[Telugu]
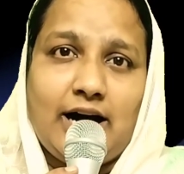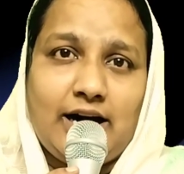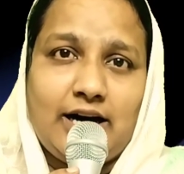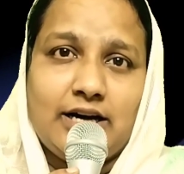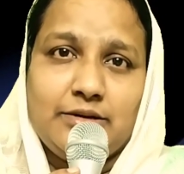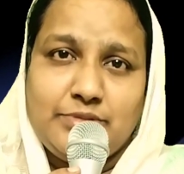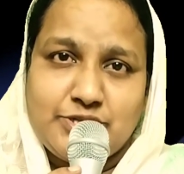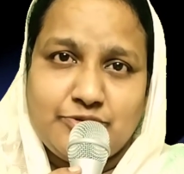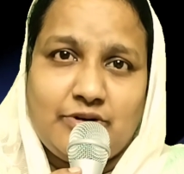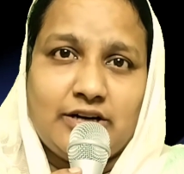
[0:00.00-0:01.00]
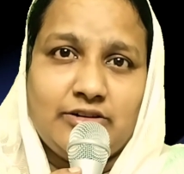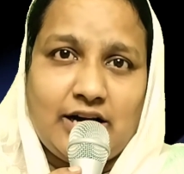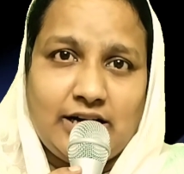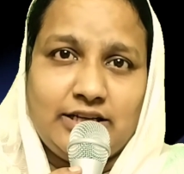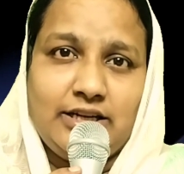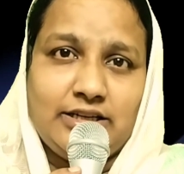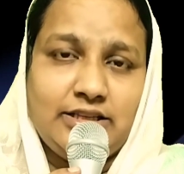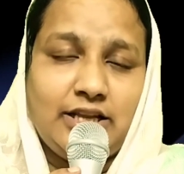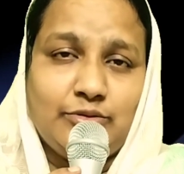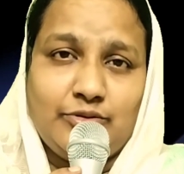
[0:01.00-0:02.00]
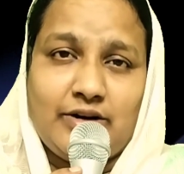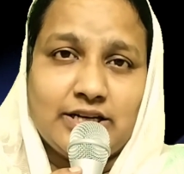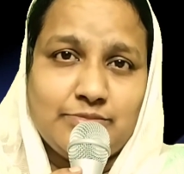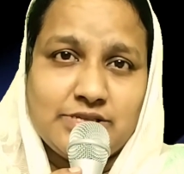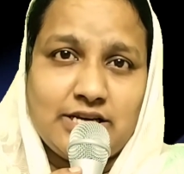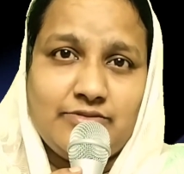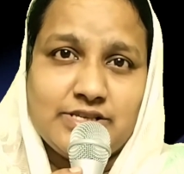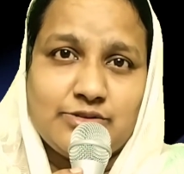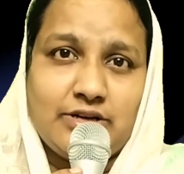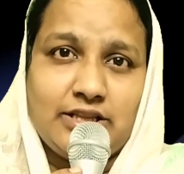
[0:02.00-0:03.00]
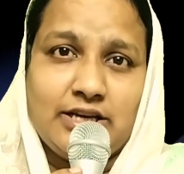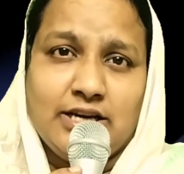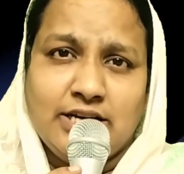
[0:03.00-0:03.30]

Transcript: ఆహారం ఇచ్చువాడు ఆయనే అని దేవుని వాక్యం సెలవిస్తున్నది